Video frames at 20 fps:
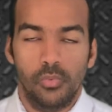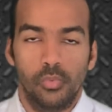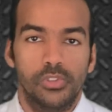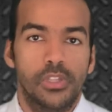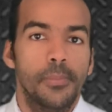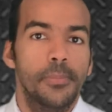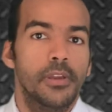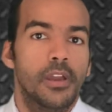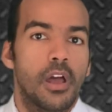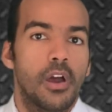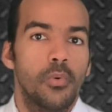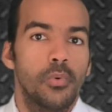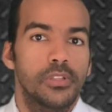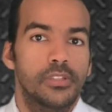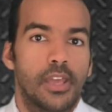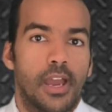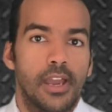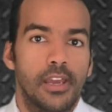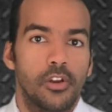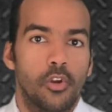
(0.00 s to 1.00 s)
وده بيقوي
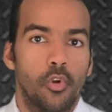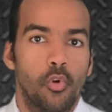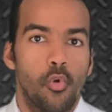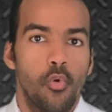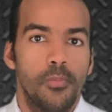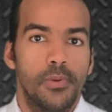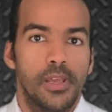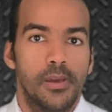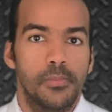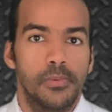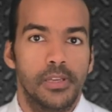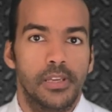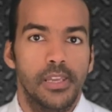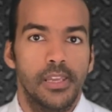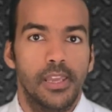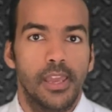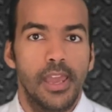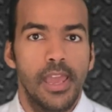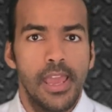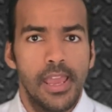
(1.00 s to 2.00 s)
ادعاء الحكومه
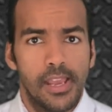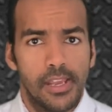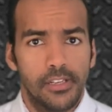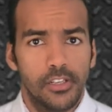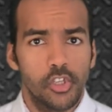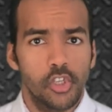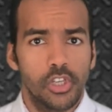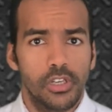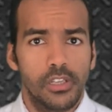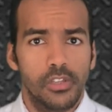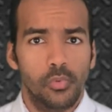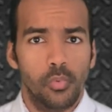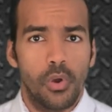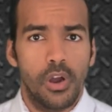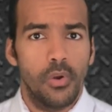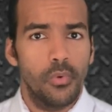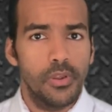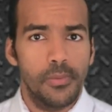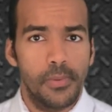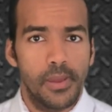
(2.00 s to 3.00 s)
الامريكيه ان شركه
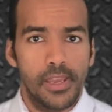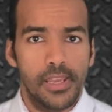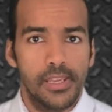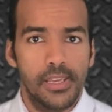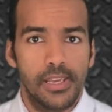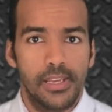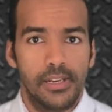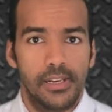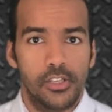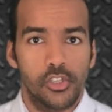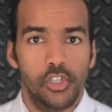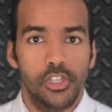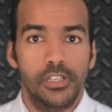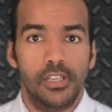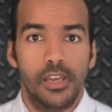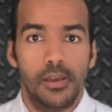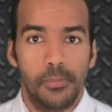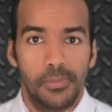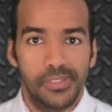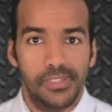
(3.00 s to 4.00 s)
هواوي ما هي الا
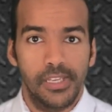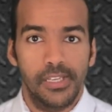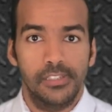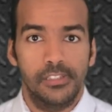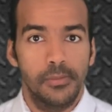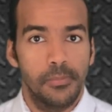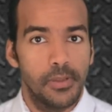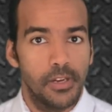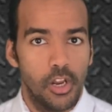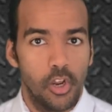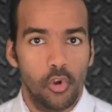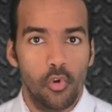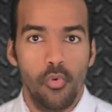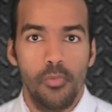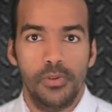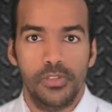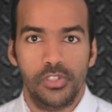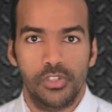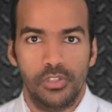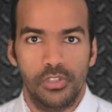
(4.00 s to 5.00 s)
شركه بتخدم
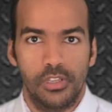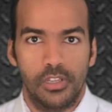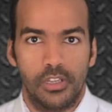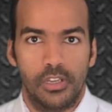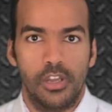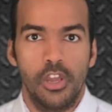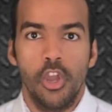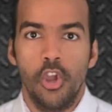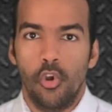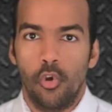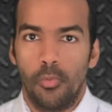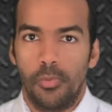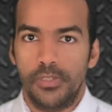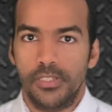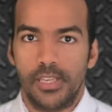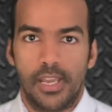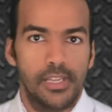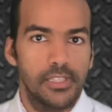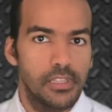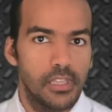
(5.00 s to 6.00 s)
الحكومه الصينيه
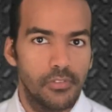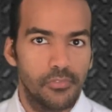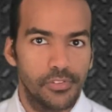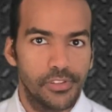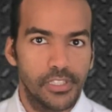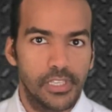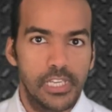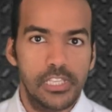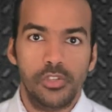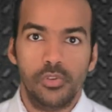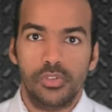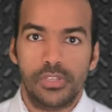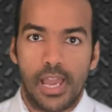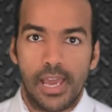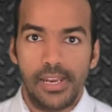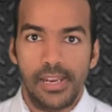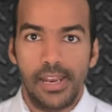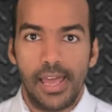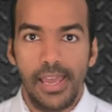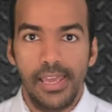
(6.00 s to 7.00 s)
وبتساعدها في التجسس
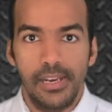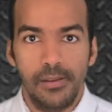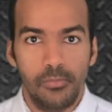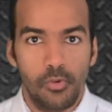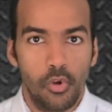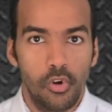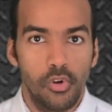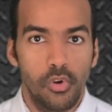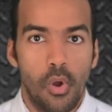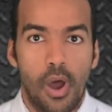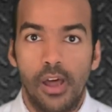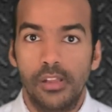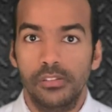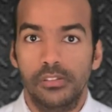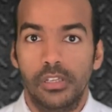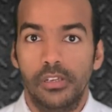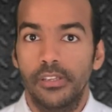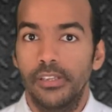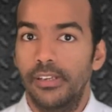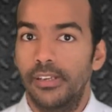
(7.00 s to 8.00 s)
على العالم كله عن
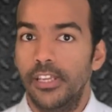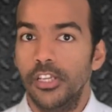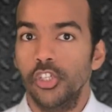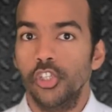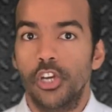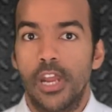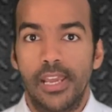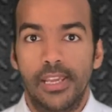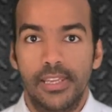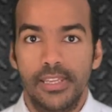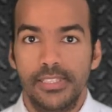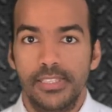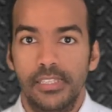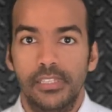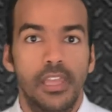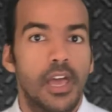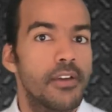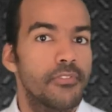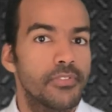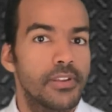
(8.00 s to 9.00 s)
طريق نشر
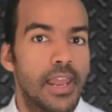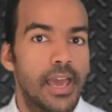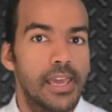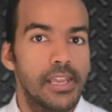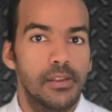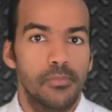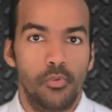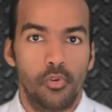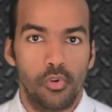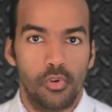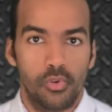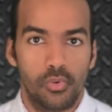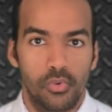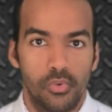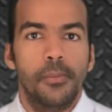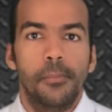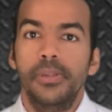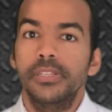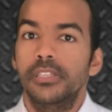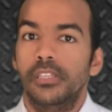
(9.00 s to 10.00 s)
اجهزتها في العالم كله
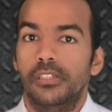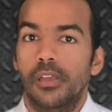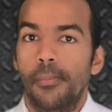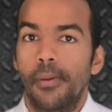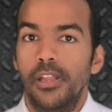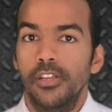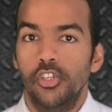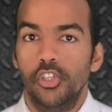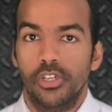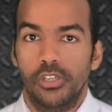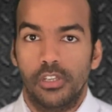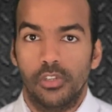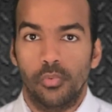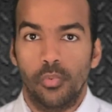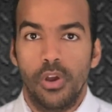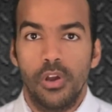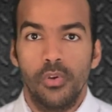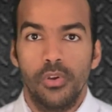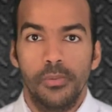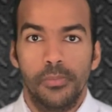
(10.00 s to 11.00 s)
بس طبعا شركه
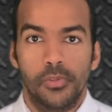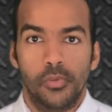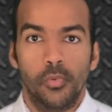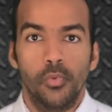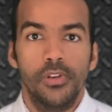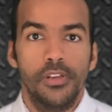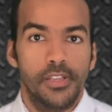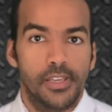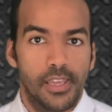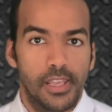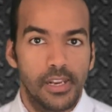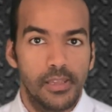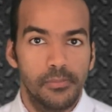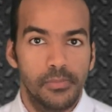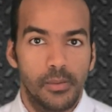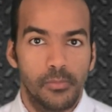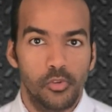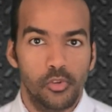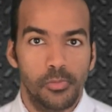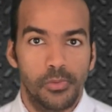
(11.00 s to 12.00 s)
هواوي بتقول ان الكلام
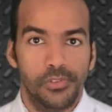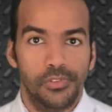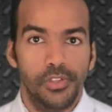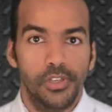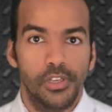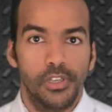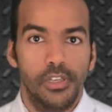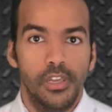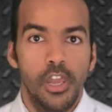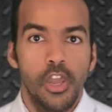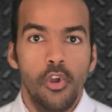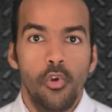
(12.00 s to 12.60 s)
ده مش منطقي